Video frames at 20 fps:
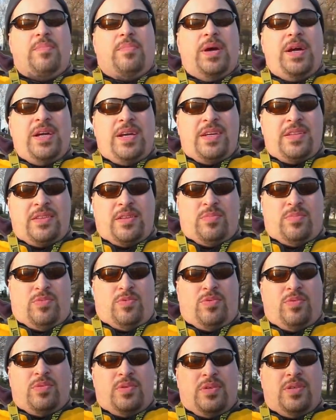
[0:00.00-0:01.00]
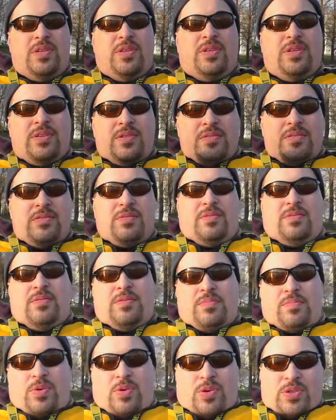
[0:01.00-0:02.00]
Поэтому
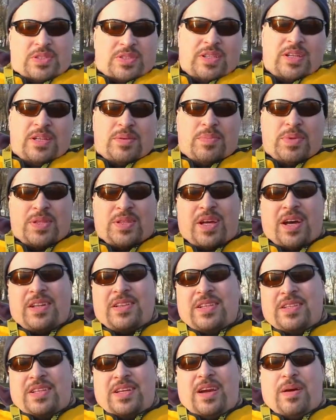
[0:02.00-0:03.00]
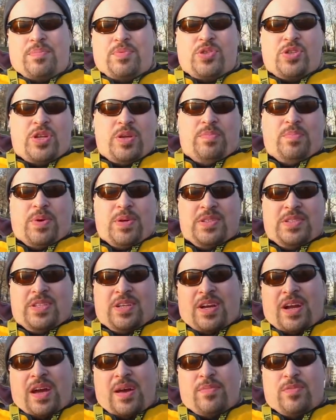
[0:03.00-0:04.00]
просто элементарно тряпочкой
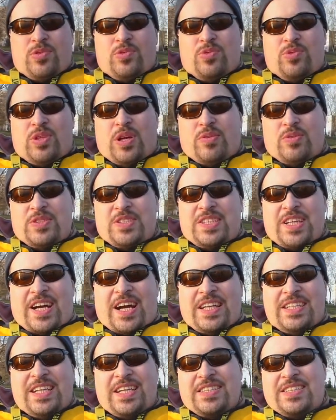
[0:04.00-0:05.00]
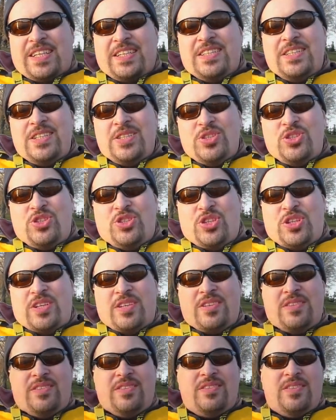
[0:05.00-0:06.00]
протираем вот туда вот, заходя за
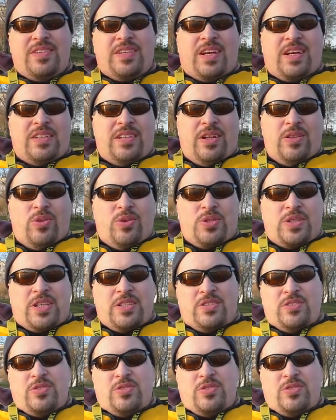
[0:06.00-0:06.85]
днище, когда лодка